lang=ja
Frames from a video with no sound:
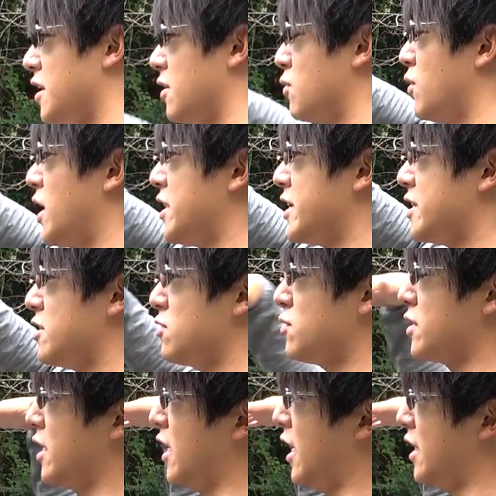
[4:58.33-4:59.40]
からこう羽が出とっ
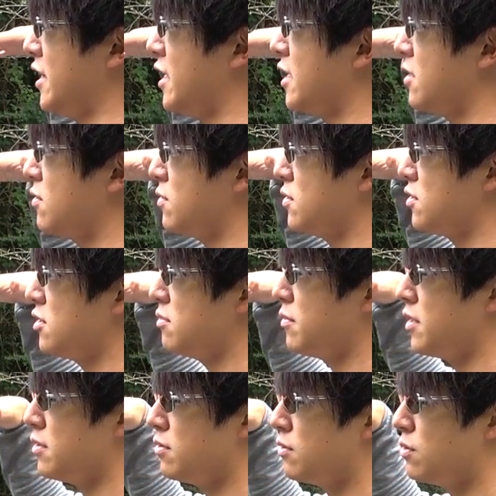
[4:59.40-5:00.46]
たら羽がこう水
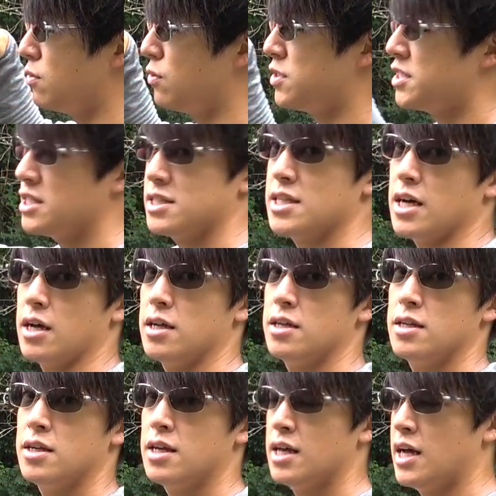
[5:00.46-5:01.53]
面を押してさ
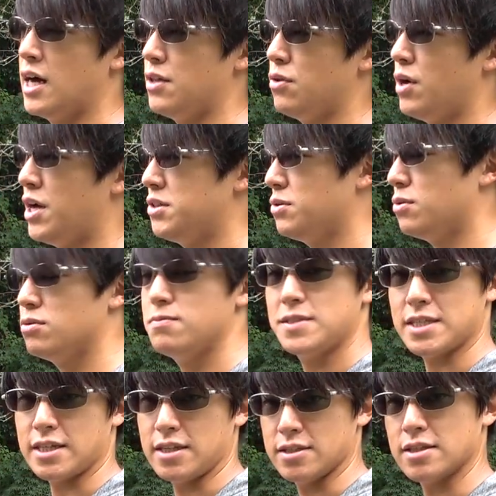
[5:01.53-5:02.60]
あの波動を生む
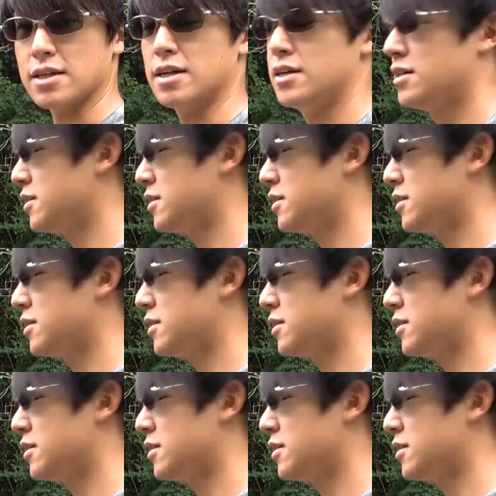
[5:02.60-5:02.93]
じゃないですか